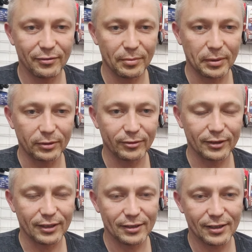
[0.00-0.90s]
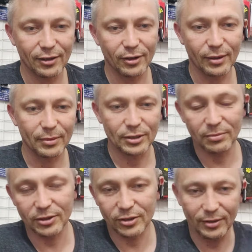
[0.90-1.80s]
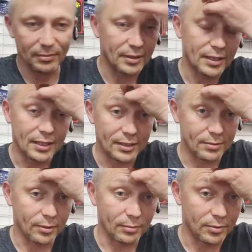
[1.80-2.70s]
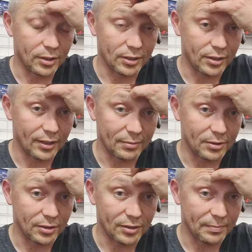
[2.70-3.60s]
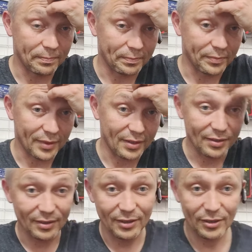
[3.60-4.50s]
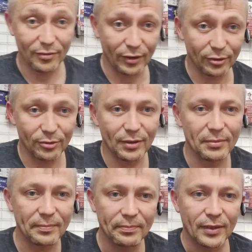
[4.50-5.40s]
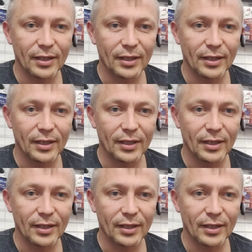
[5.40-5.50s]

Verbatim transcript: wypadu wędkarskiego, jak będzie być tam z moim przyjacielem czy mm, szwagruniem